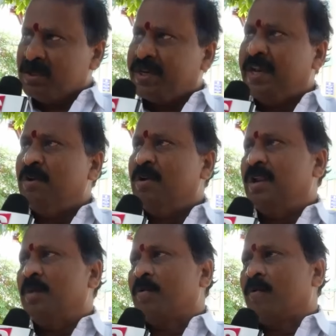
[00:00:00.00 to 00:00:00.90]
స్టేట్లో
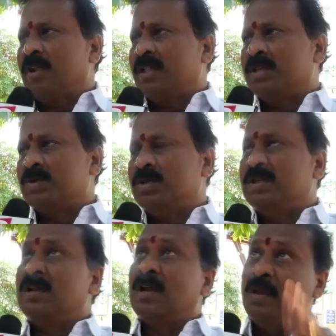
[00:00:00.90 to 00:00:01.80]
నెంబర్ వన్గా
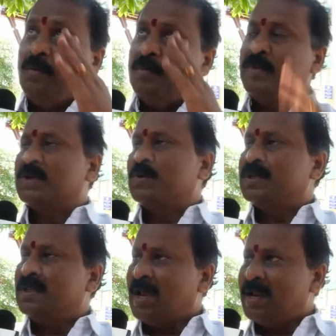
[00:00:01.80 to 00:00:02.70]
తీసుకొచ్చారు ఐబీఎం
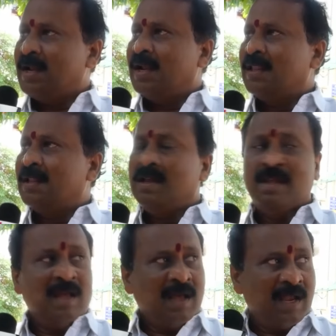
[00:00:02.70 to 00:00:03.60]
తీసుకొచ్చింది ఆయనే ఘనత
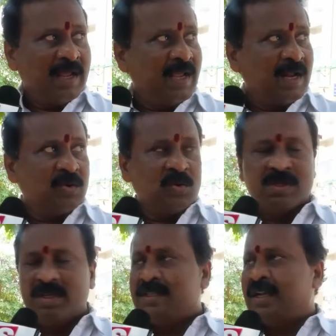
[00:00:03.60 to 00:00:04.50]
అలాగే ఇక్కడ
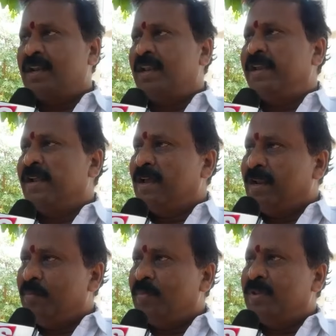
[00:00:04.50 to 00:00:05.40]
చూస్తున్న సెంట్రల్ లైటింగ్ కానీ
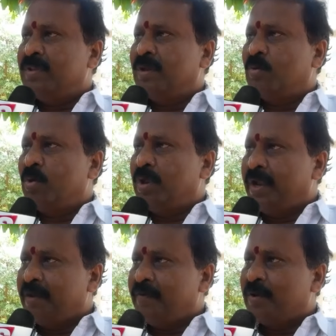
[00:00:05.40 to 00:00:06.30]
మధ్య రోడ్లు
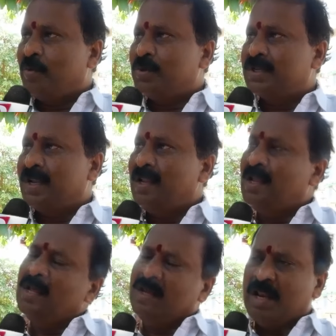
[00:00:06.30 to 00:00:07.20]
ఎయిటీ ఫీట్ రోడ్స్ కానీ
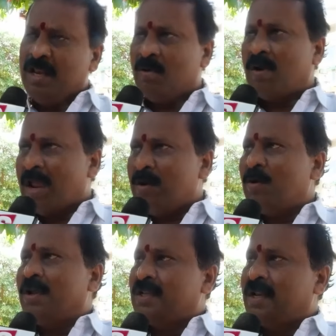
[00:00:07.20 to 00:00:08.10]
ఇవన్నీ కూడా ఆయన
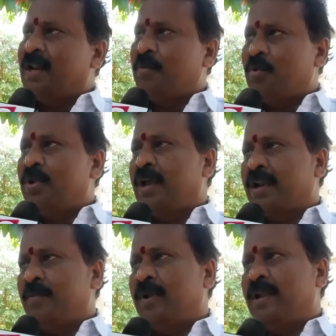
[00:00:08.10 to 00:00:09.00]
ఉండగా జరిగిన అభివృద్ధి
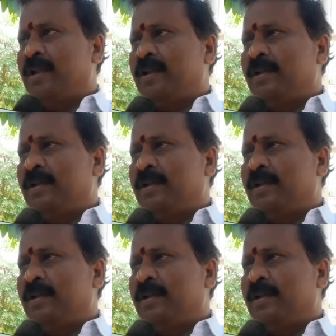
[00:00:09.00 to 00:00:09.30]
కార్యక్రమాలే